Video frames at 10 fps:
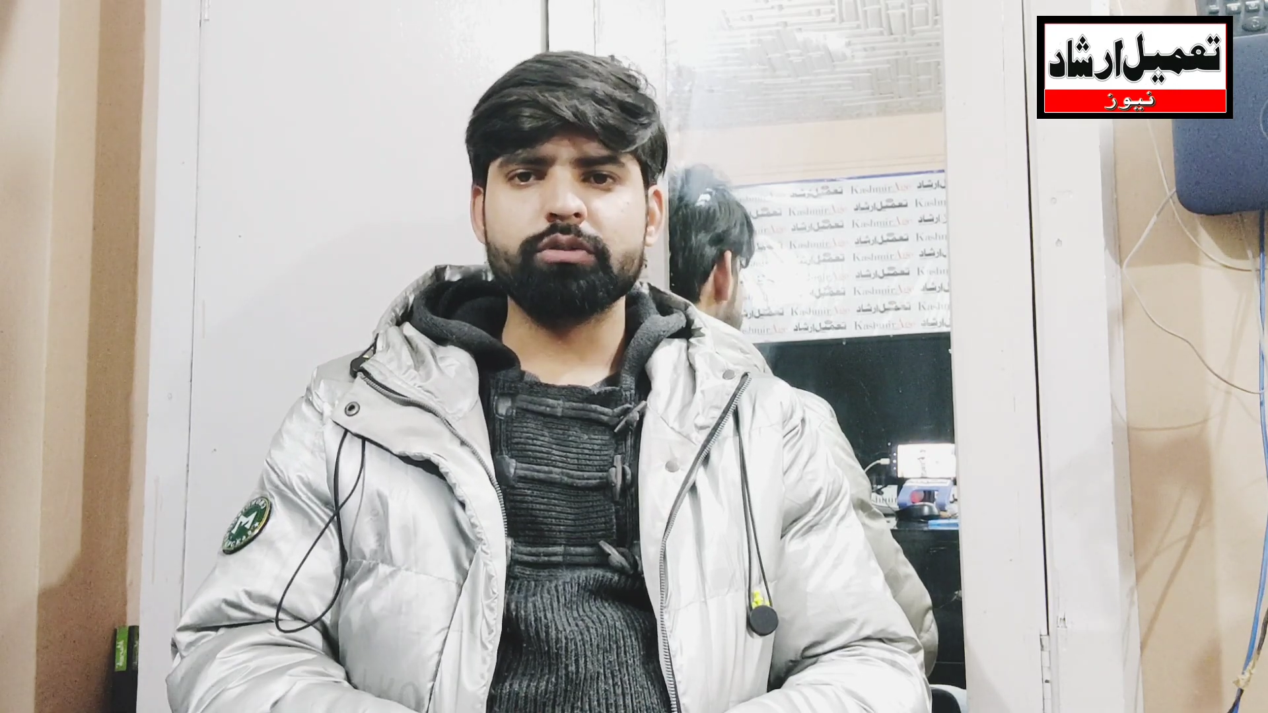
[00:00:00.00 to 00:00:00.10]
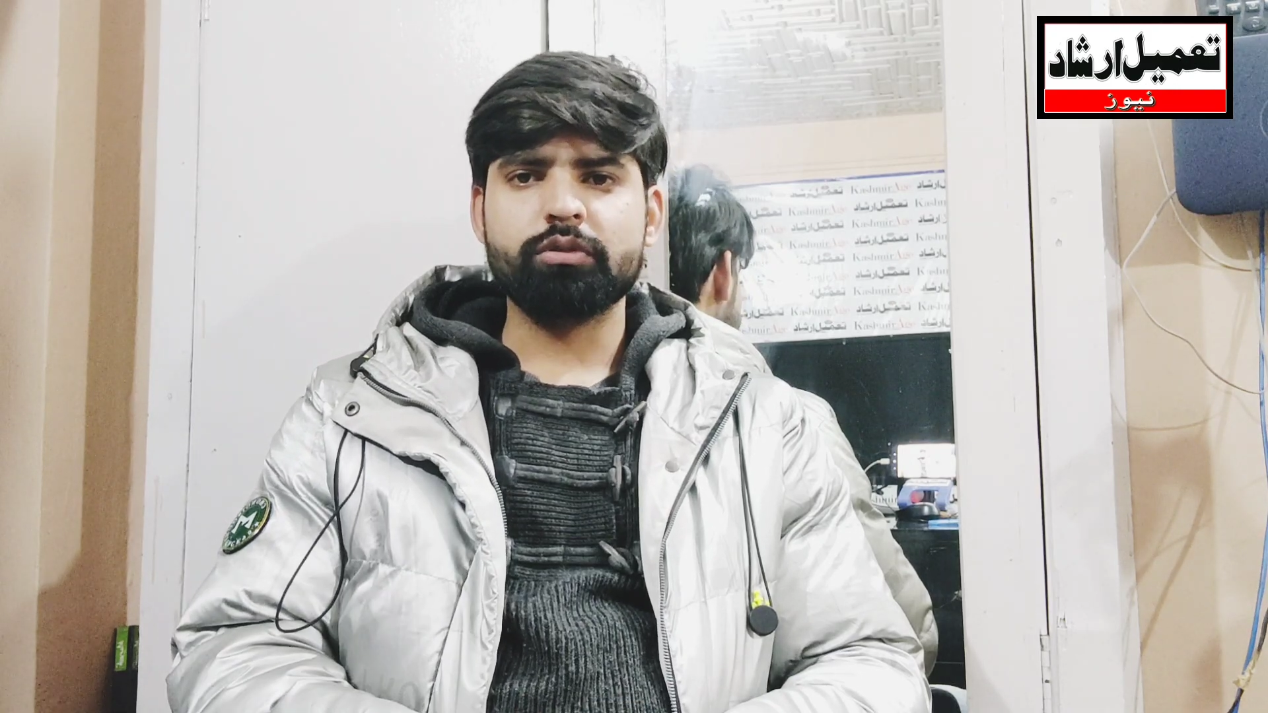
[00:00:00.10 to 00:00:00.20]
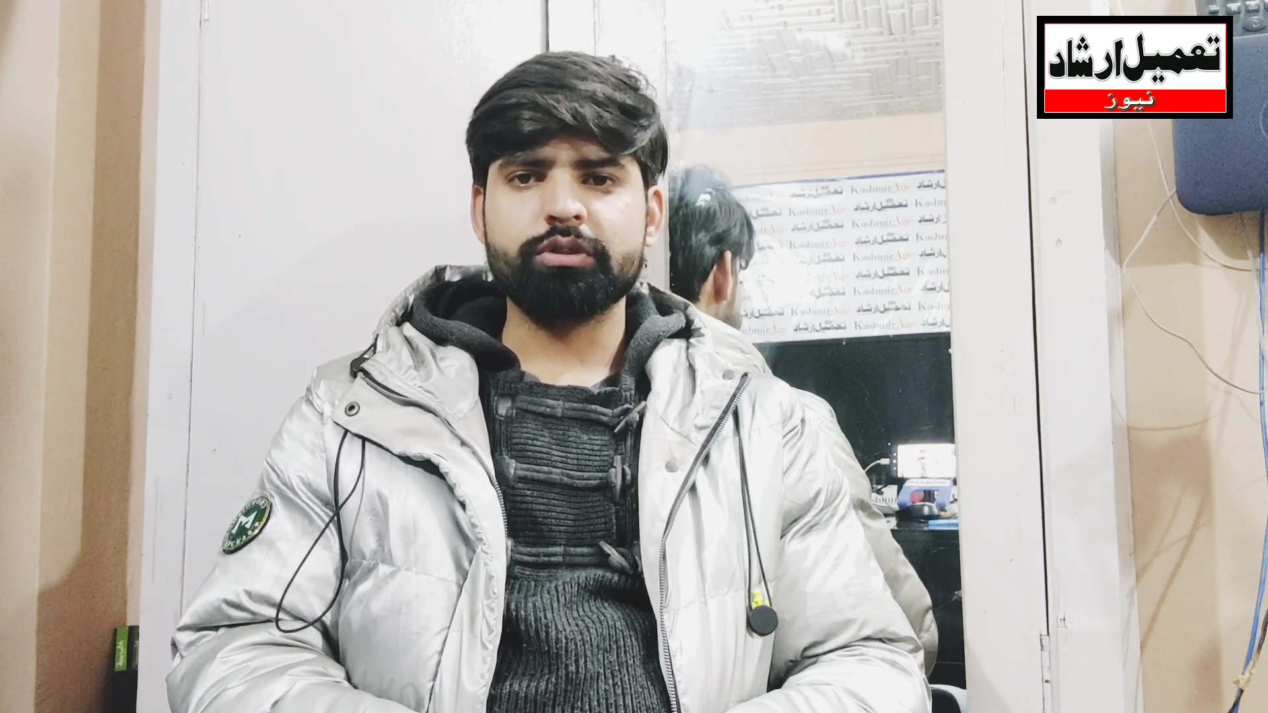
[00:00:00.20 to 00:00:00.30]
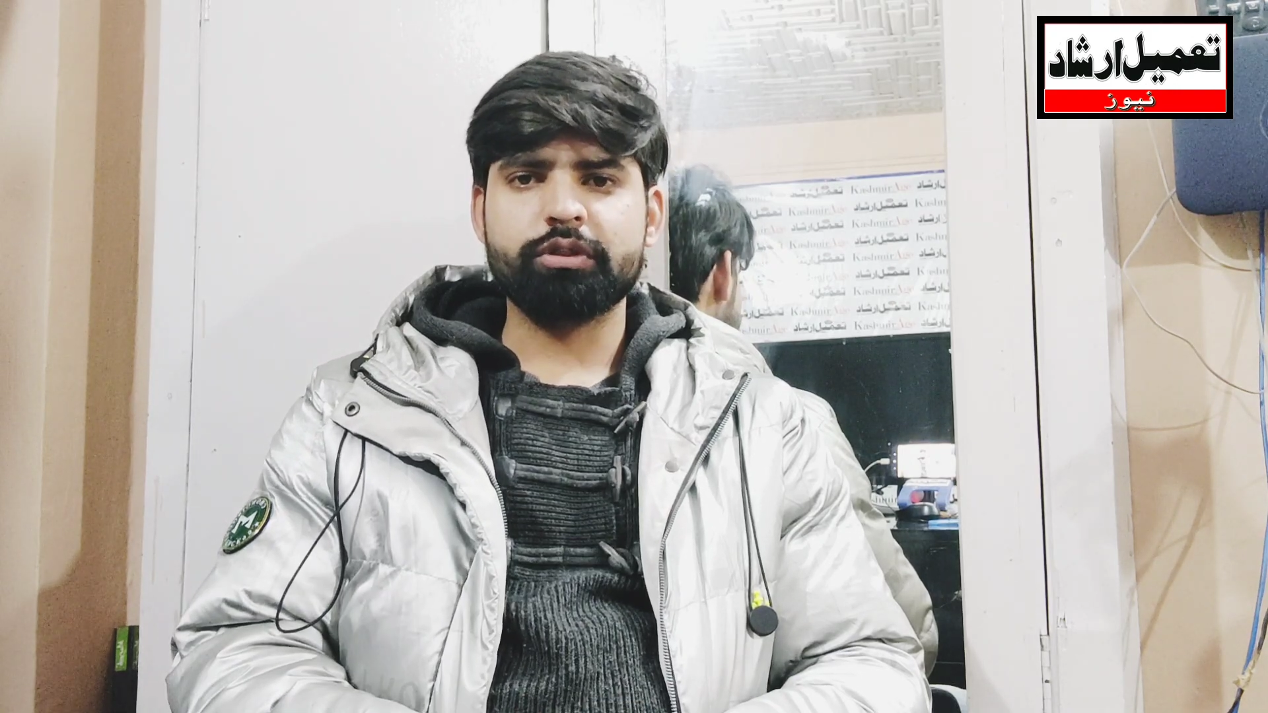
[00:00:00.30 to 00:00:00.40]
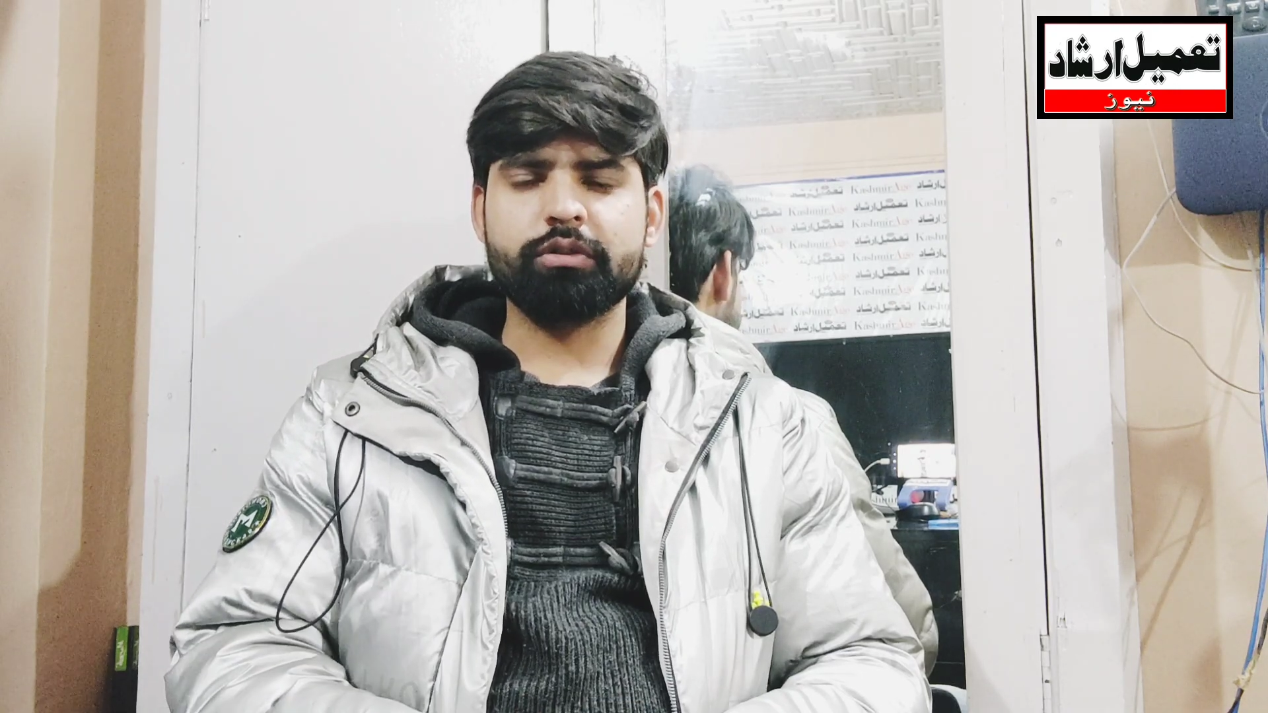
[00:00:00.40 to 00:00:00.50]

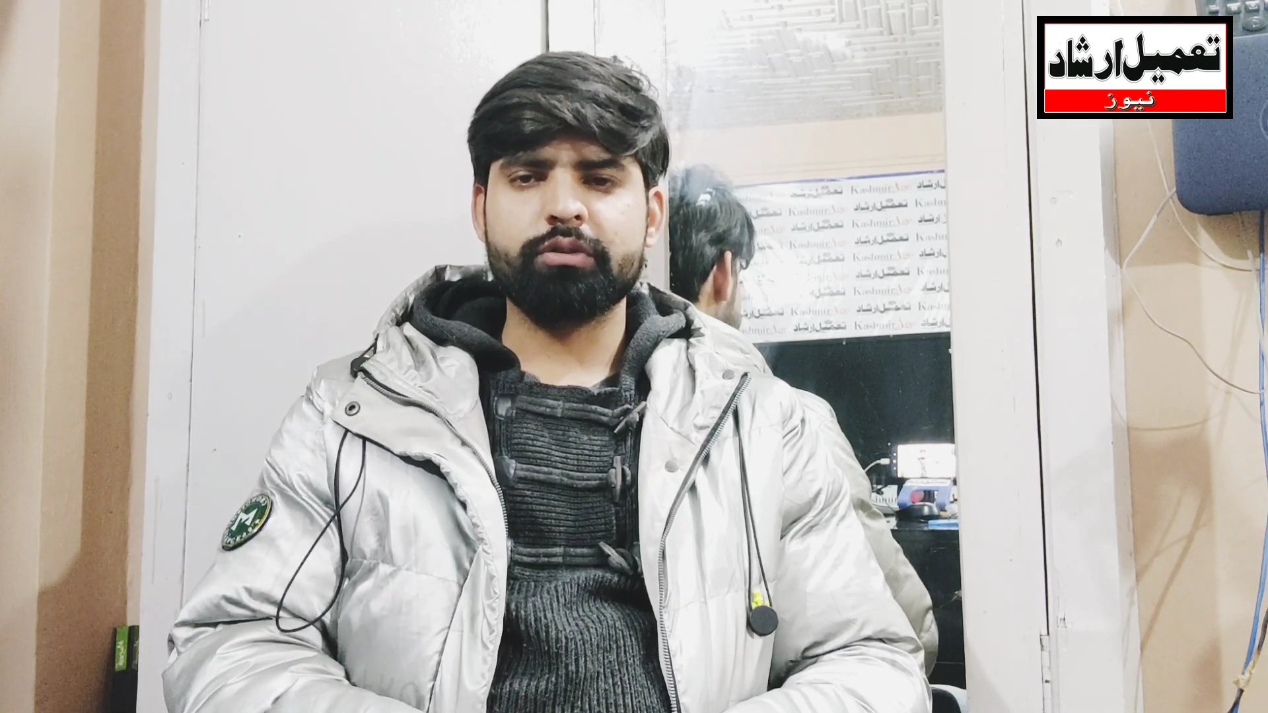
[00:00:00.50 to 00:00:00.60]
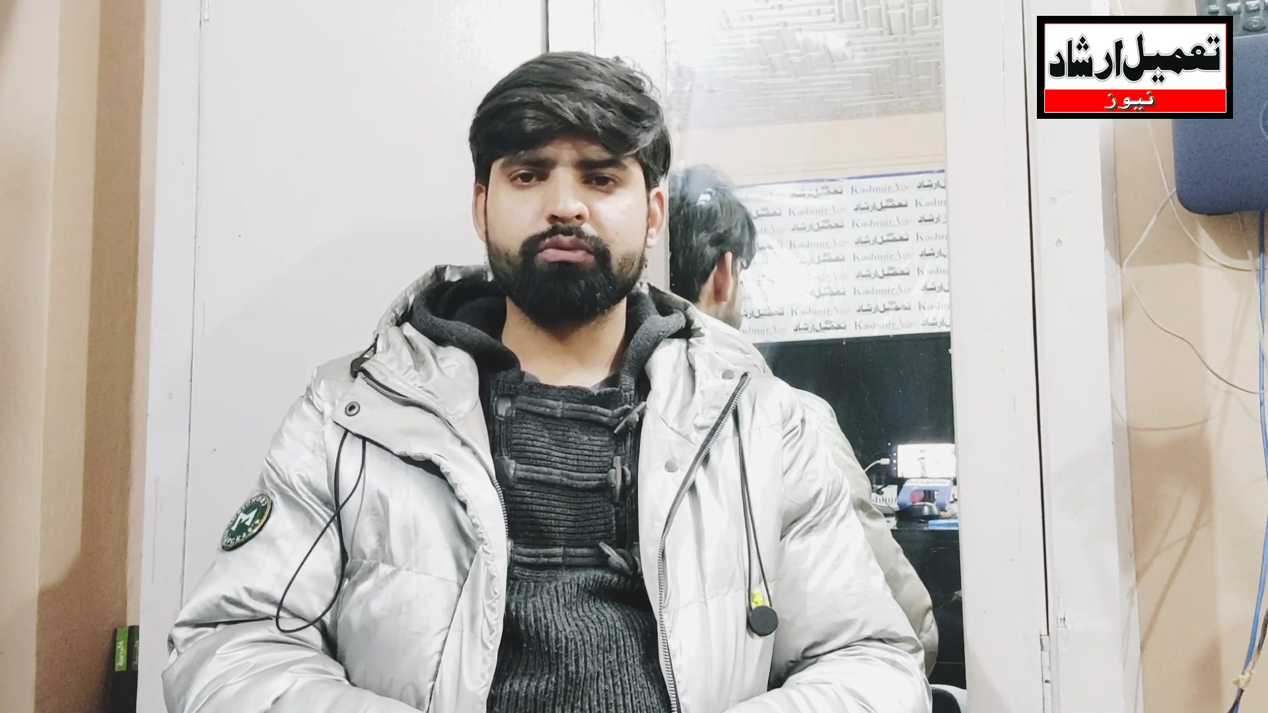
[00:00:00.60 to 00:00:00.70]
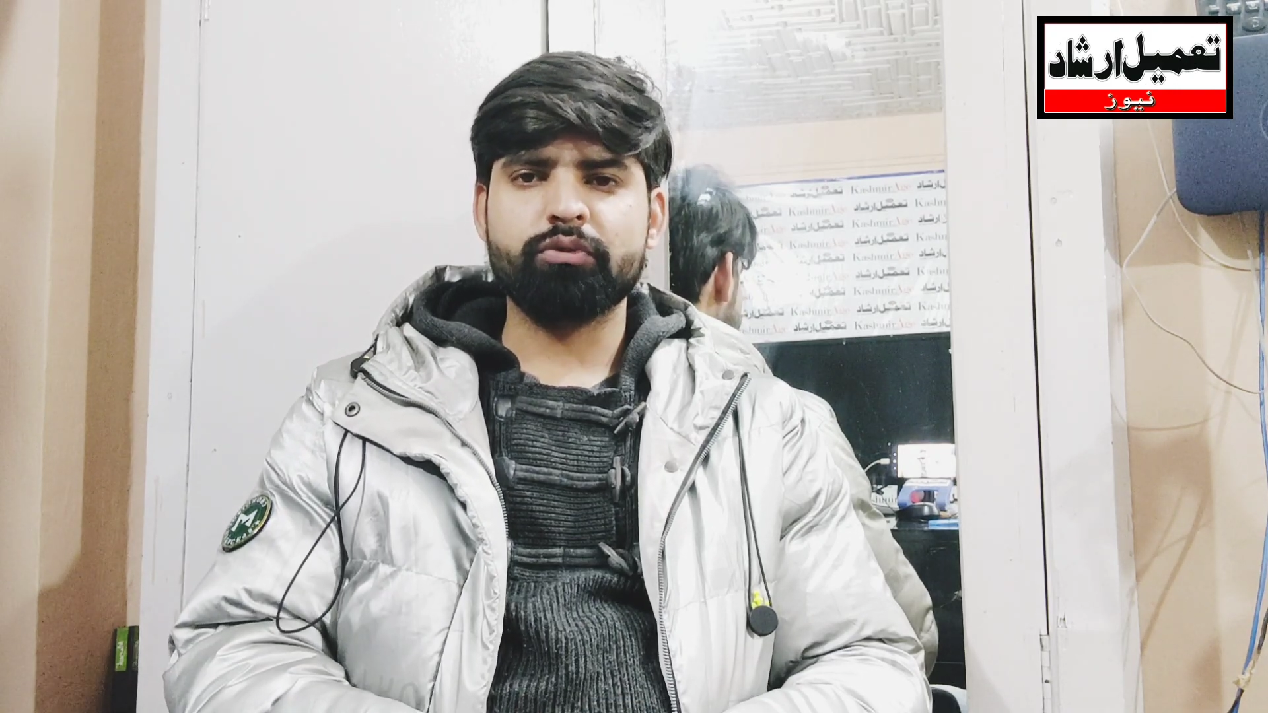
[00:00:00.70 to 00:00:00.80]
और सिक्योरिटी